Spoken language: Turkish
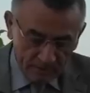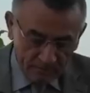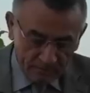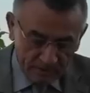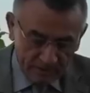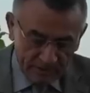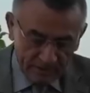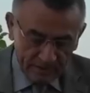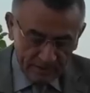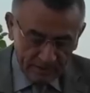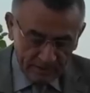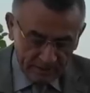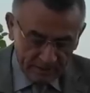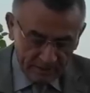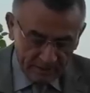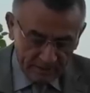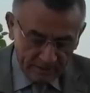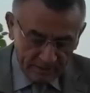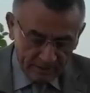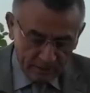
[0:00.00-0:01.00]
Ve e,
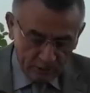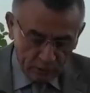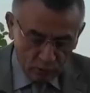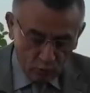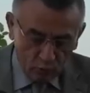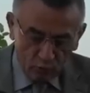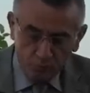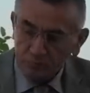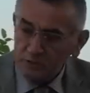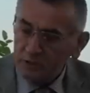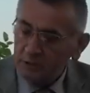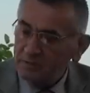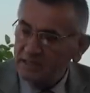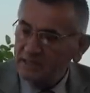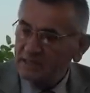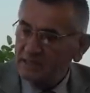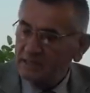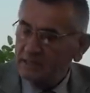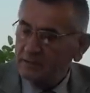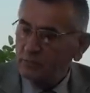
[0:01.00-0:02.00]

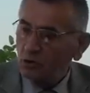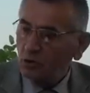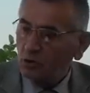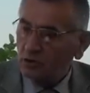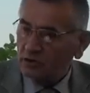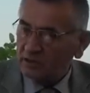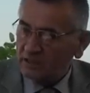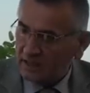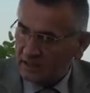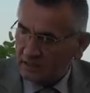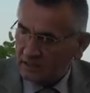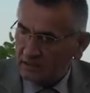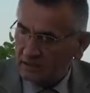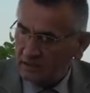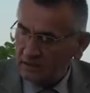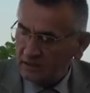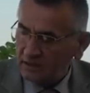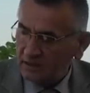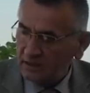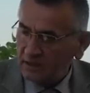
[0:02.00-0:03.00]
11.020
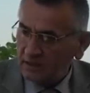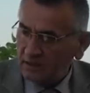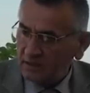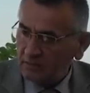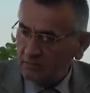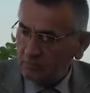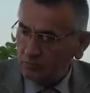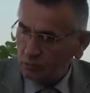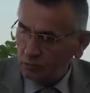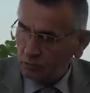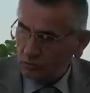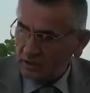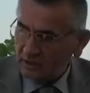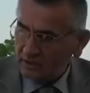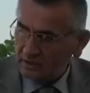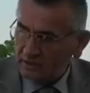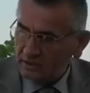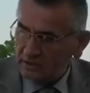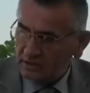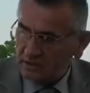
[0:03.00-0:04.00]
ortaktı
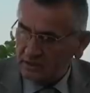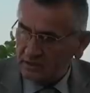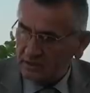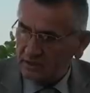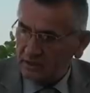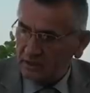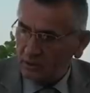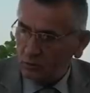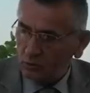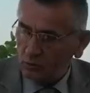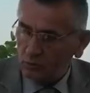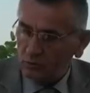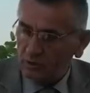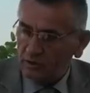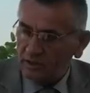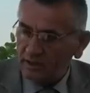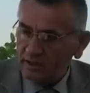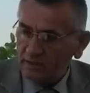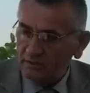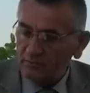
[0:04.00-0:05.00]
buradan sıkıntıya
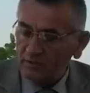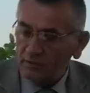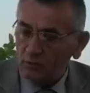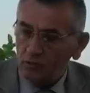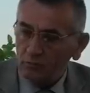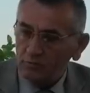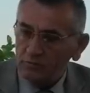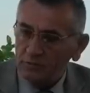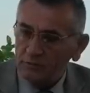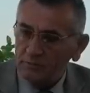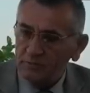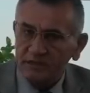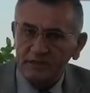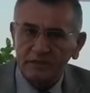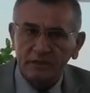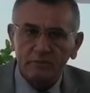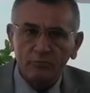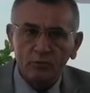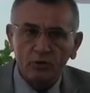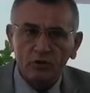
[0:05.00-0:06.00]
uğrayan ve
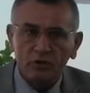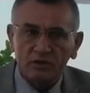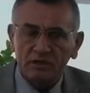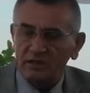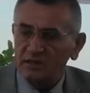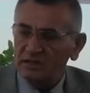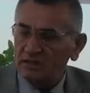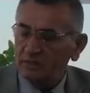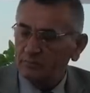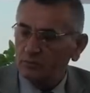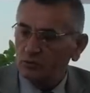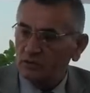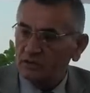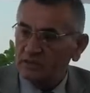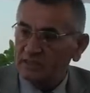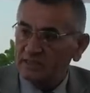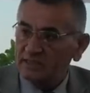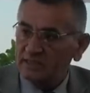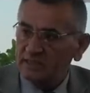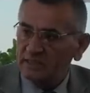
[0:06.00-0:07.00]
11.020 ortağında
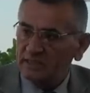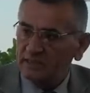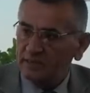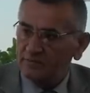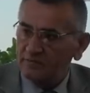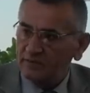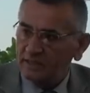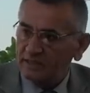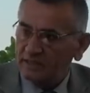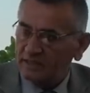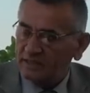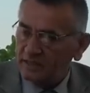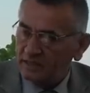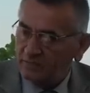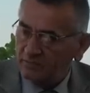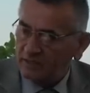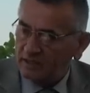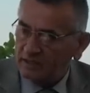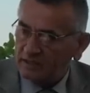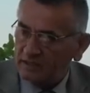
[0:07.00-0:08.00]
mütesessil
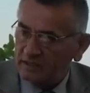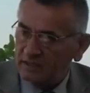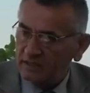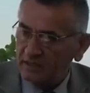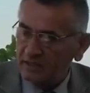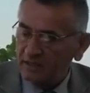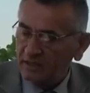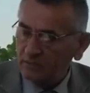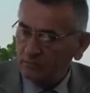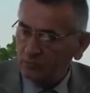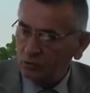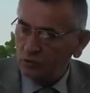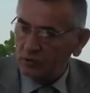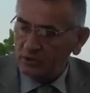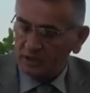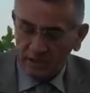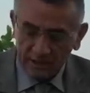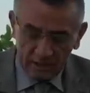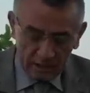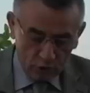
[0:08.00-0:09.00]
kefillikleri vardı.
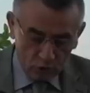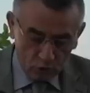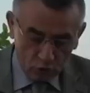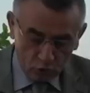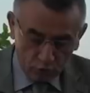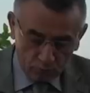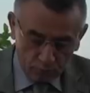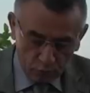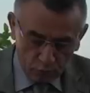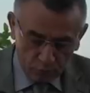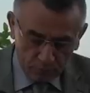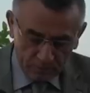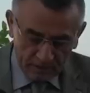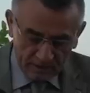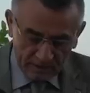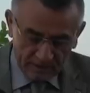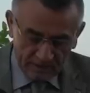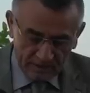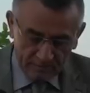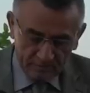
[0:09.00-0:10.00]
Burada çok büyük bir
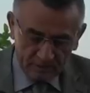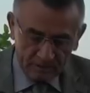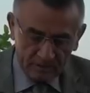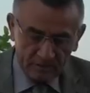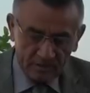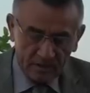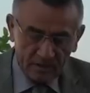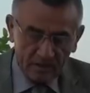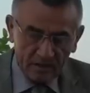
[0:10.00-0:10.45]
rakamdı.